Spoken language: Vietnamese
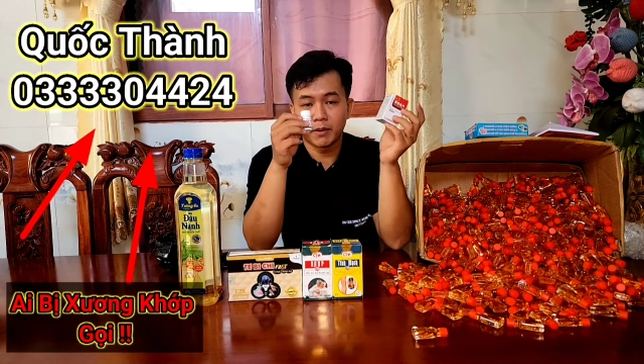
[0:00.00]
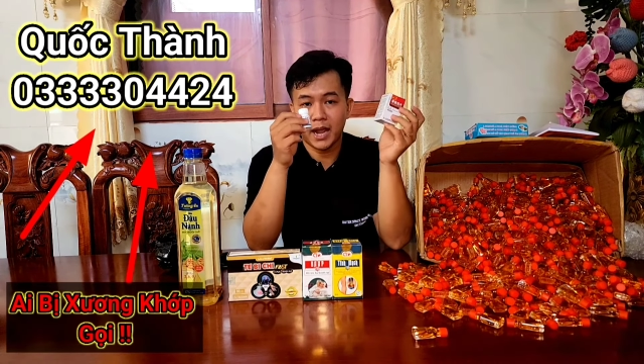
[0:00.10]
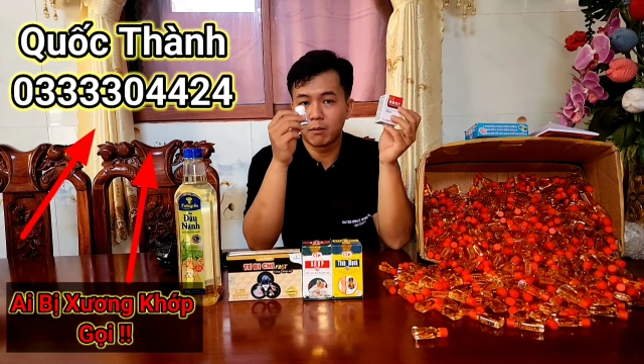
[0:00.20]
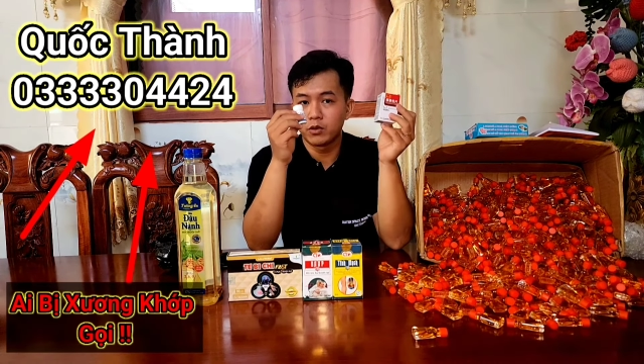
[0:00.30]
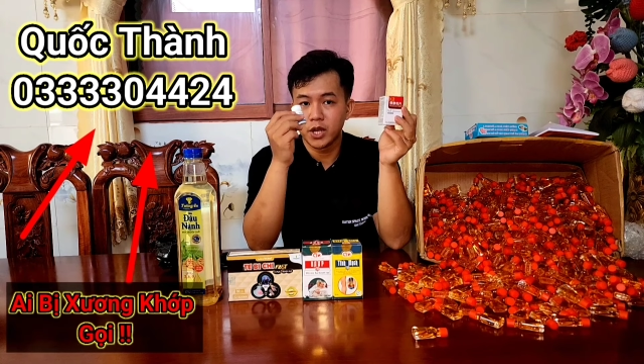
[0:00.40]
một
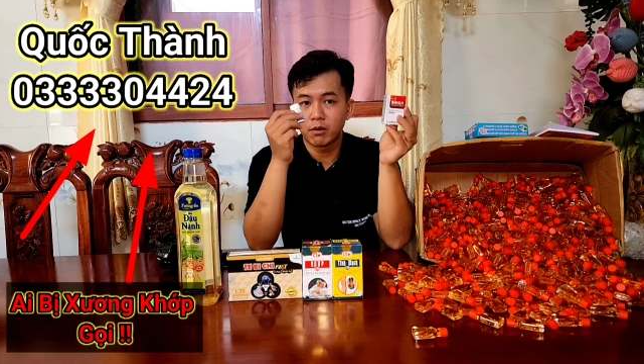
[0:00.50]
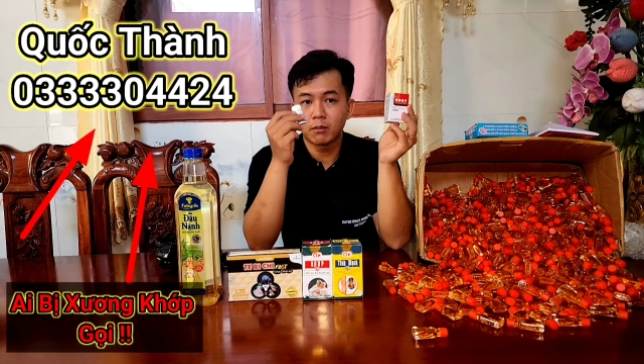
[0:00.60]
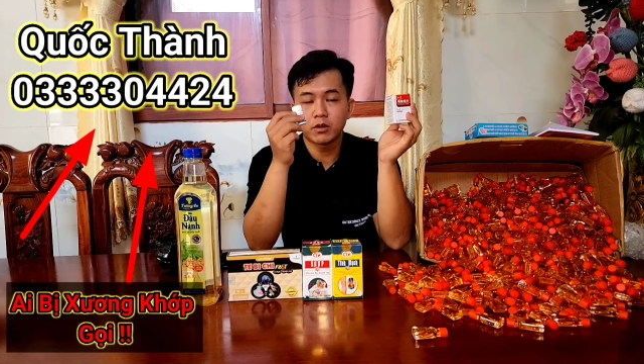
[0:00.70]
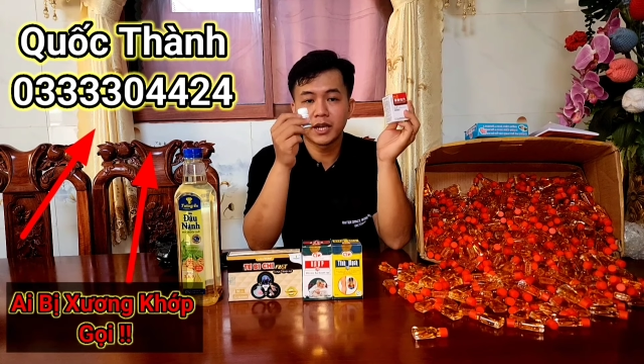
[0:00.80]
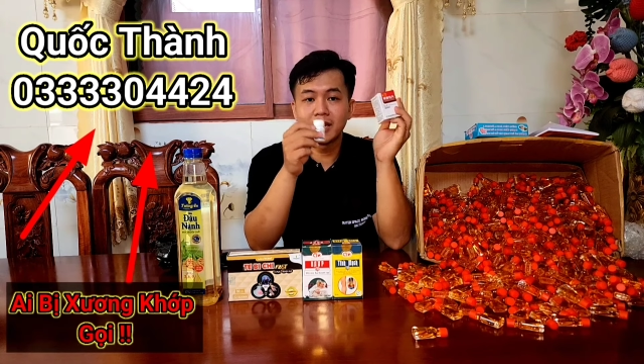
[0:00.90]
ngày mua nhiều
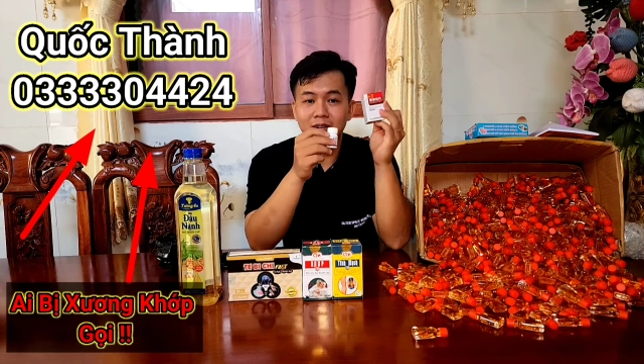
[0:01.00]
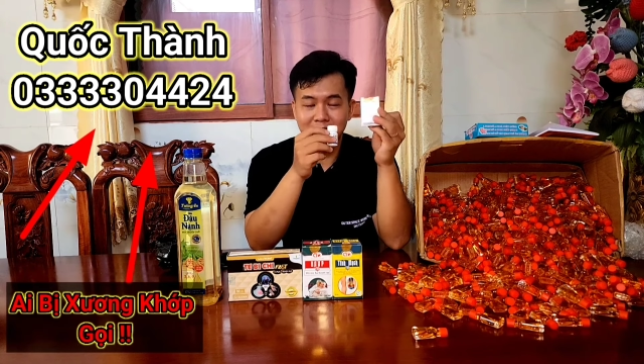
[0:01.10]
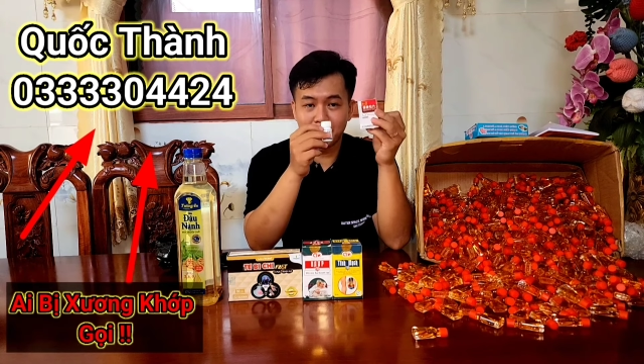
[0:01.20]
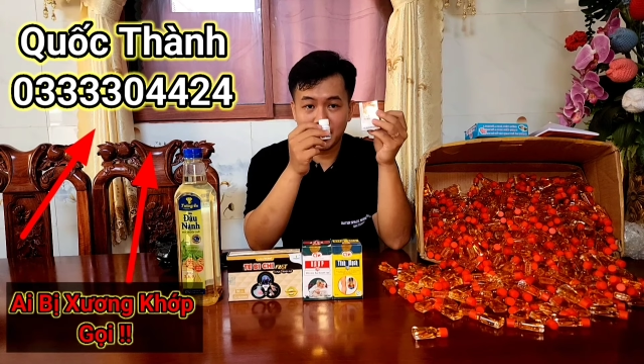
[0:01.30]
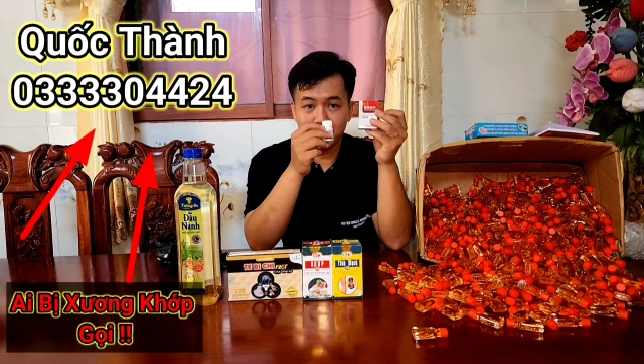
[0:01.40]
lắm có khi lên cả
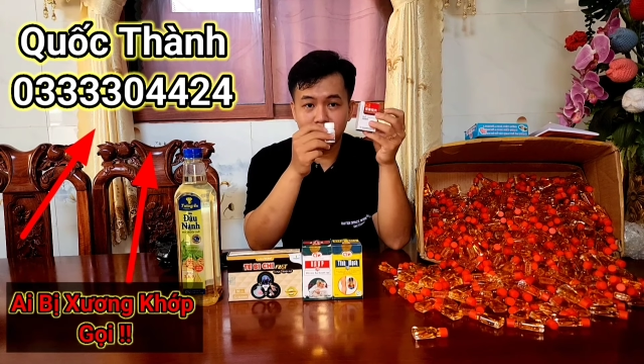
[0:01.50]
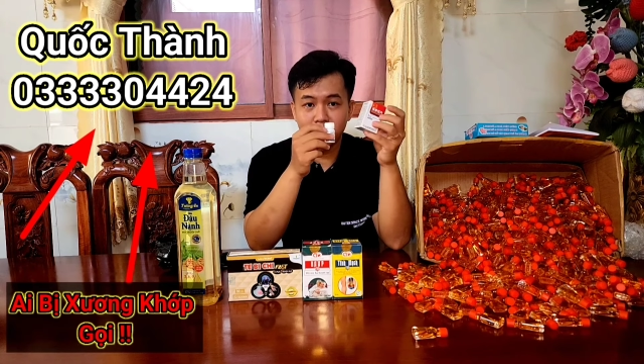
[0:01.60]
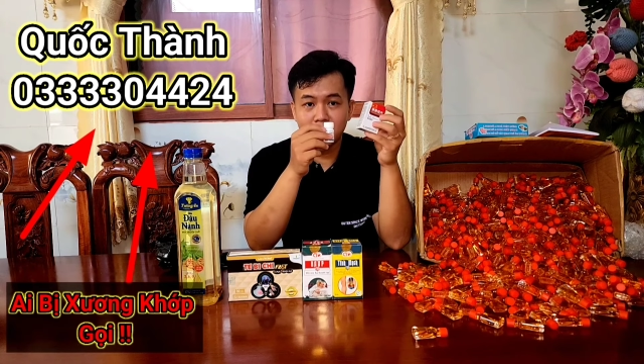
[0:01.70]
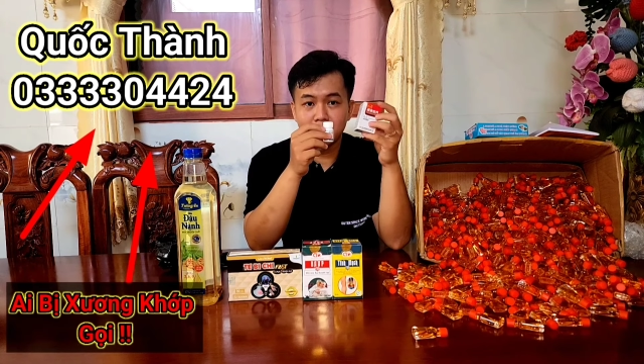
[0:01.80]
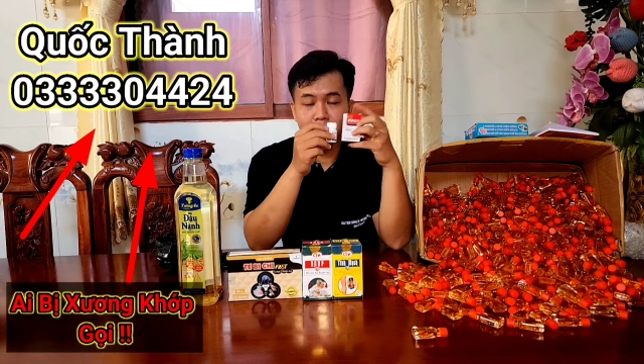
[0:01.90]
trăm cặp chứ
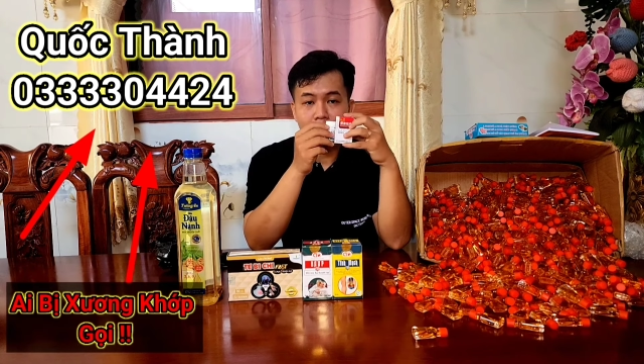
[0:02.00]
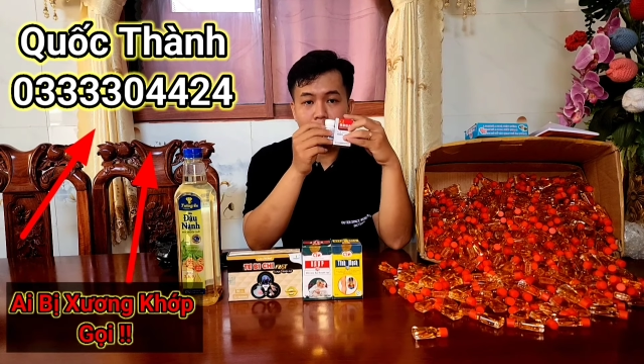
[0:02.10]
quý vị